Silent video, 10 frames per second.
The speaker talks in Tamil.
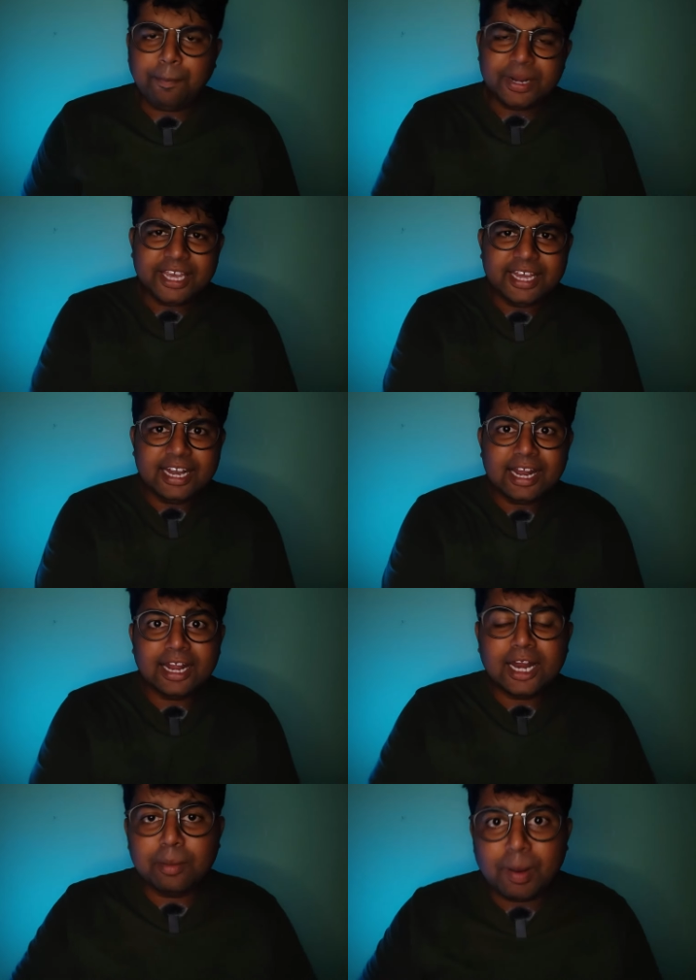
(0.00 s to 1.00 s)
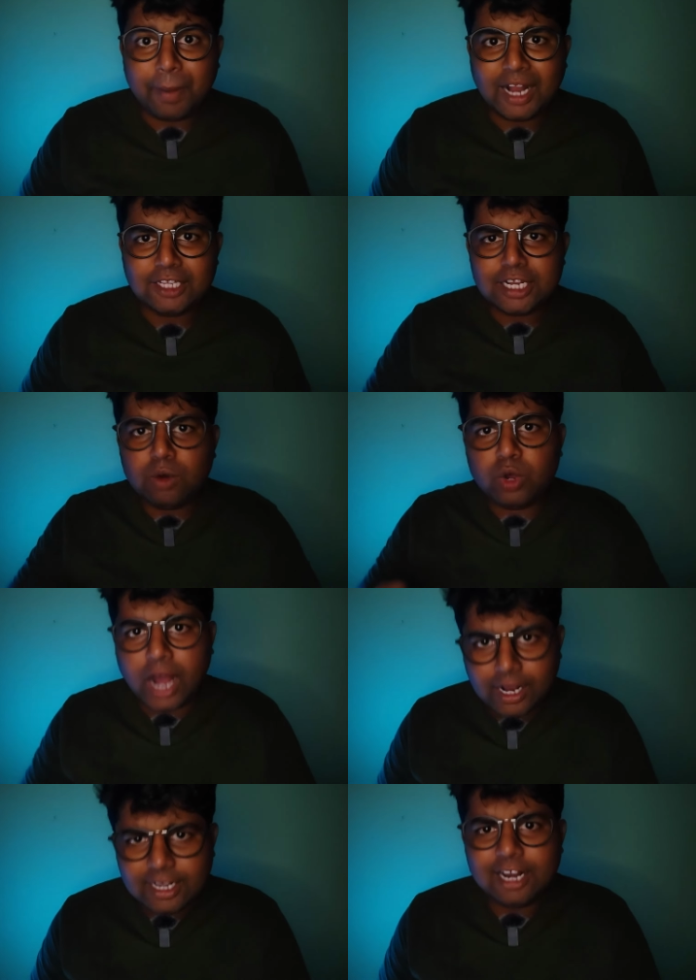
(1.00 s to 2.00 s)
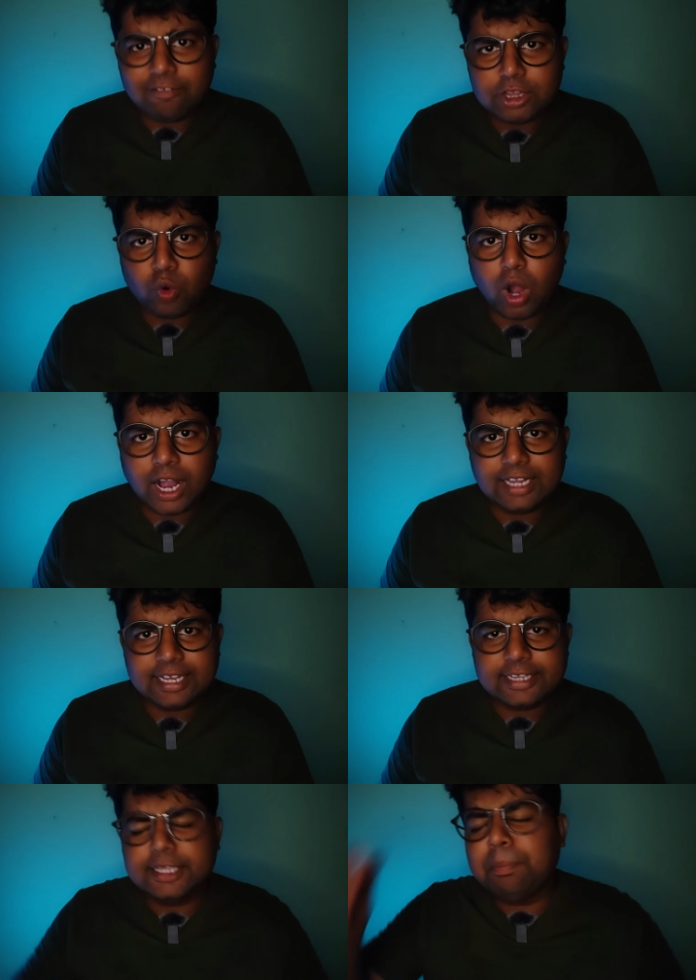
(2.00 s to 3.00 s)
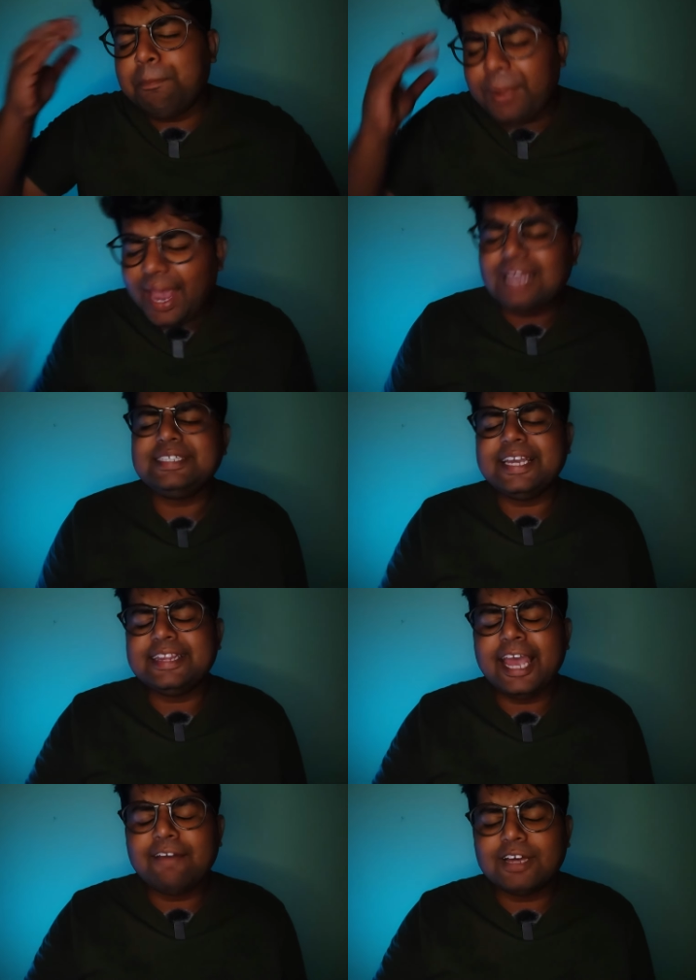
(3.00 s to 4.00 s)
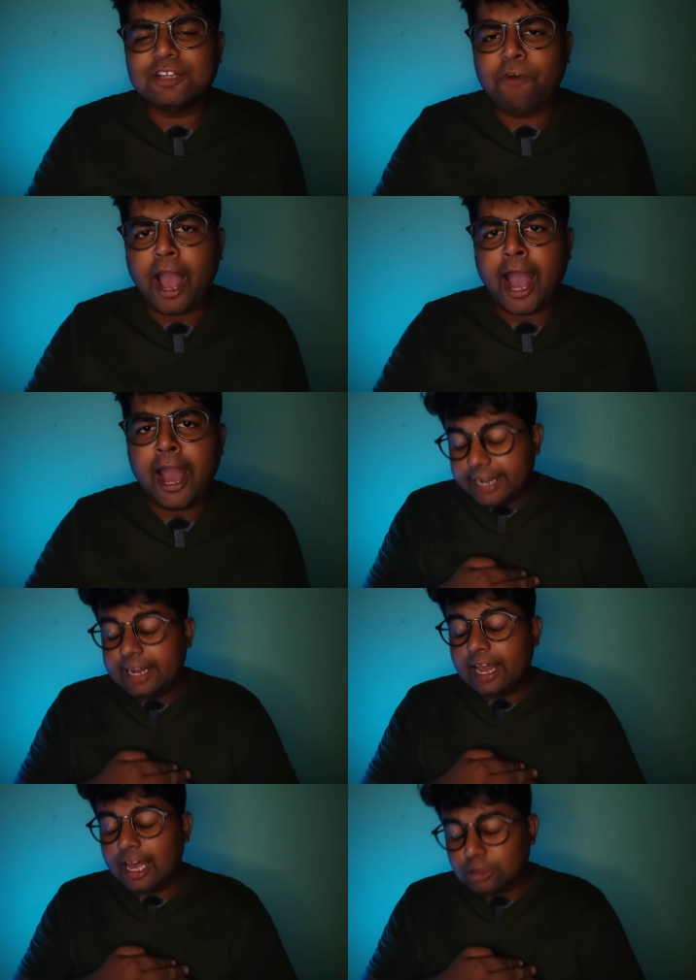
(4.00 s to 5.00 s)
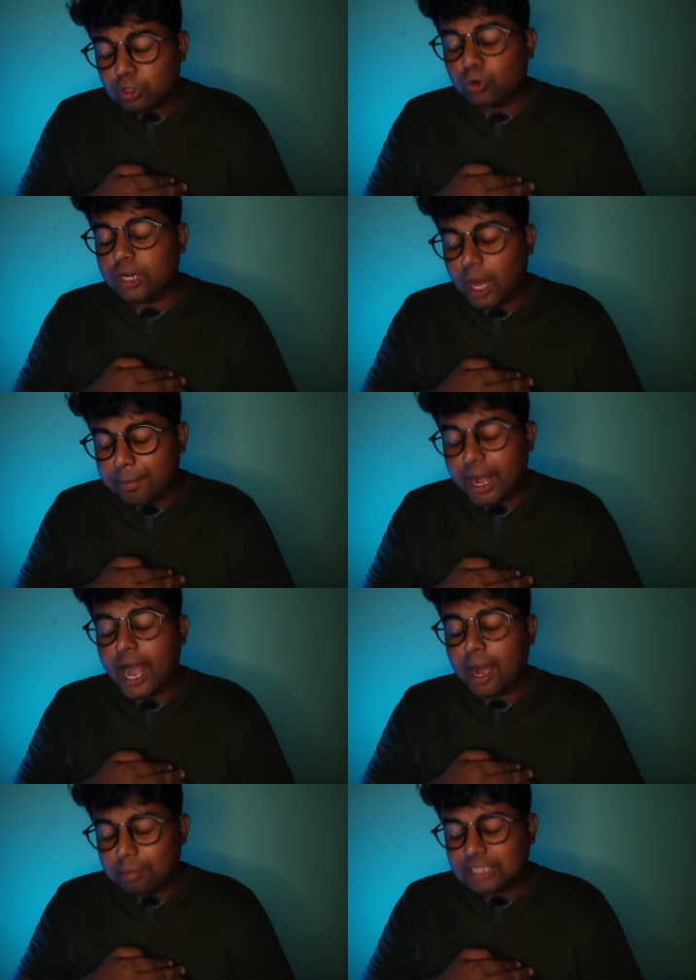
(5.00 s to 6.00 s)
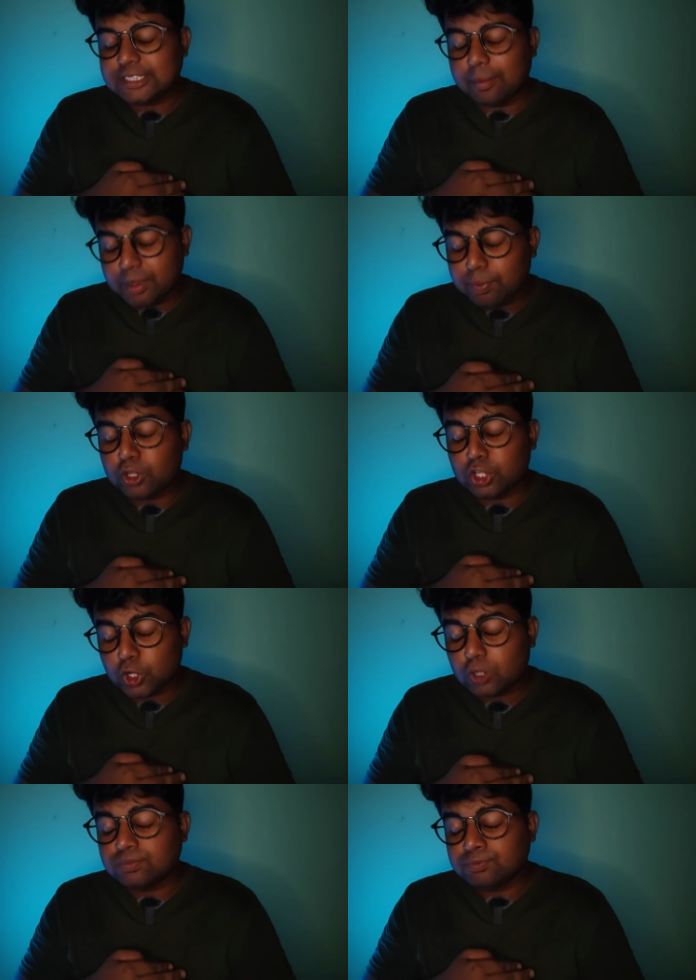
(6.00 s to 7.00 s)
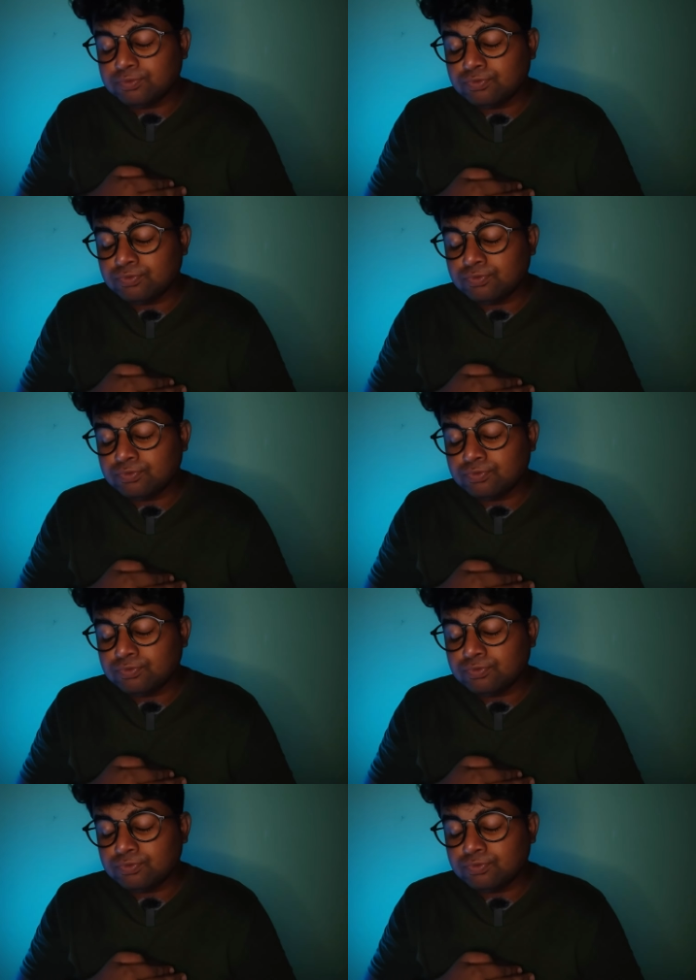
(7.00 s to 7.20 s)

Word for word: அப்படி இல்லனா நம்ம பக்கத்துல ஒரு அங்கிள் வந்து உக்காந்துக்கிட்டு பேசிக்கிட்டே வருவான் எல்லாத்துக்கும் நாம ஆமா சாமி போதணும்